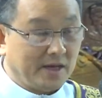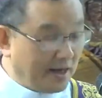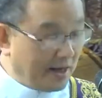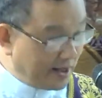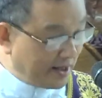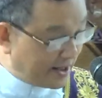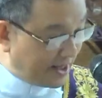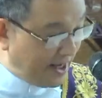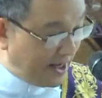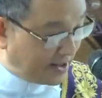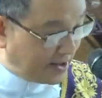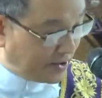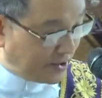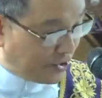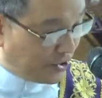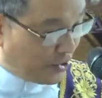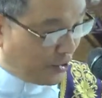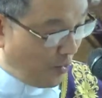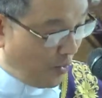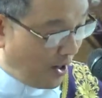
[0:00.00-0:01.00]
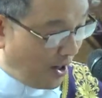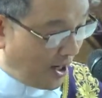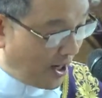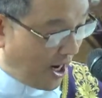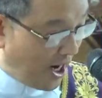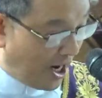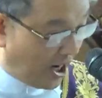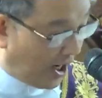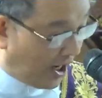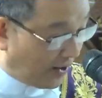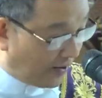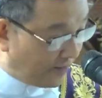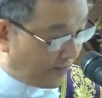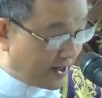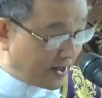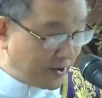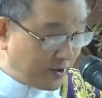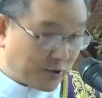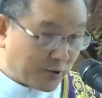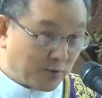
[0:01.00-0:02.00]
Thiên Chúa ở
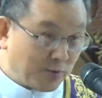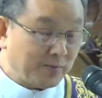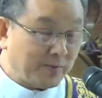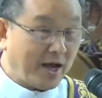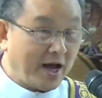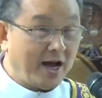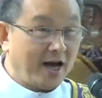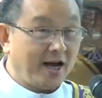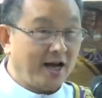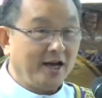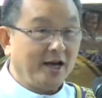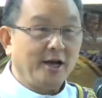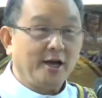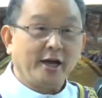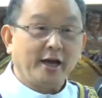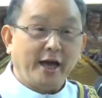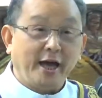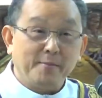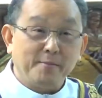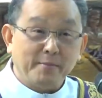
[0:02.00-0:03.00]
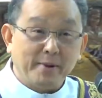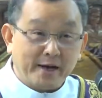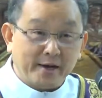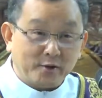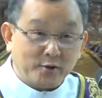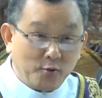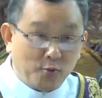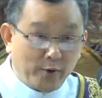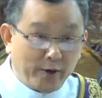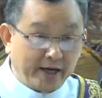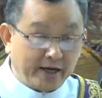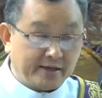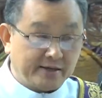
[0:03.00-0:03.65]
với chúng ta, Emmanuel.